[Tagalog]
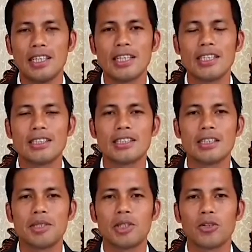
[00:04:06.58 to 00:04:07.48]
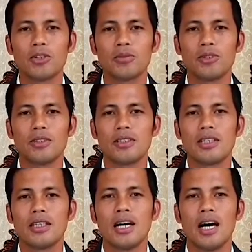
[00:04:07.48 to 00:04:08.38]
gikan sa Metro Ormoc,
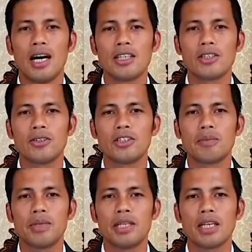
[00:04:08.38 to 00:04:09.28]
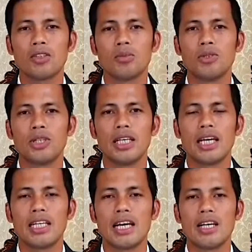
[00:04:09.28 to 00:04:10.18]
hangtod sa pinakatumoy
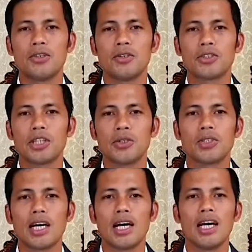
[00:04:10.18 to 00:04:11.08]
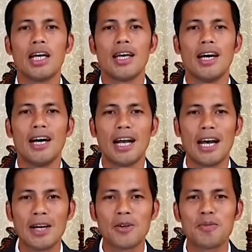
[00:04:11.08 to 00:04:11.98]
nga naong sayuta
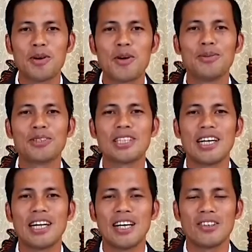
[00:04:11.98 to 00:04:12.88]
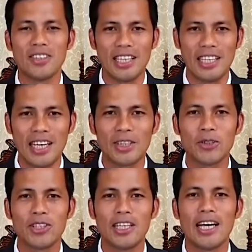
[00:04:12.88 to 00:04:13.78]
ang akong pangumusta, akong
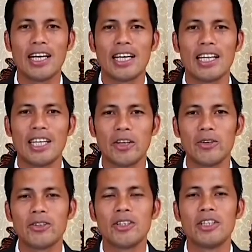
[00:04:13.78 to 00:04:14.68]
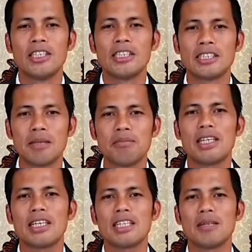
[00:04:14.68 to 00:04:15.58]
ginahatod diha kaninyo.
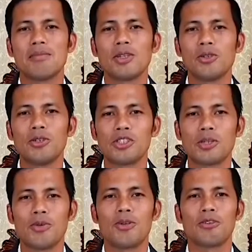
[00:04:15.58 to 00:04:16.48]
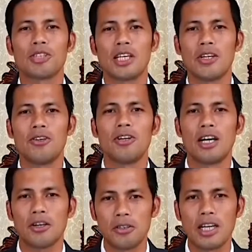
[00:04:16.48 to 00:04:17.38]
Samtang kita magtuon sa pulong sa Ginoo,
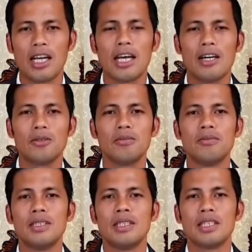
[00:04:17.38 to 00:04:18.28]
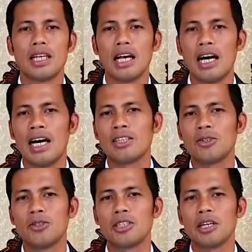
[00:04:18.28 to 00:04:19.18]
ako nagalaom nga
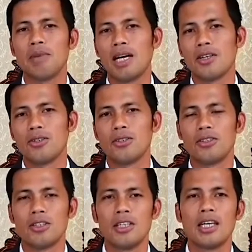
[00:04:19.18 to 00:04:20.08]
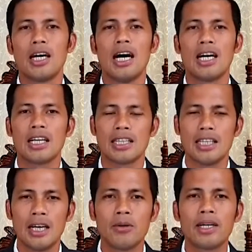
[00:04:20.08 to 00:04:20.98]
ato untang maangkon ang
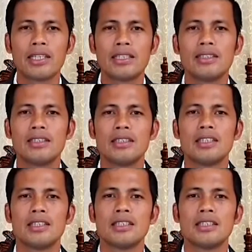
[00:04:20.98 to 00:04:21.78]
katinawan